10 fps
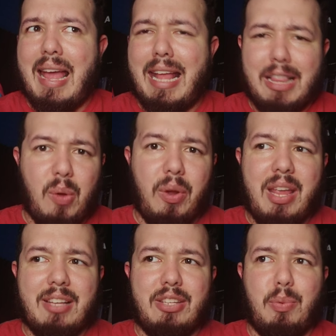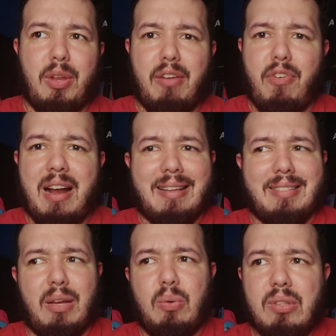en teoría se supone que fuera la
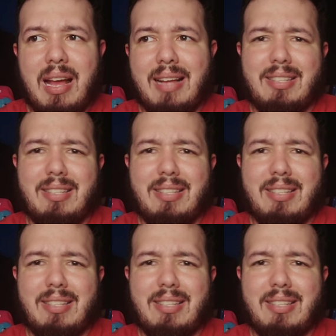segunda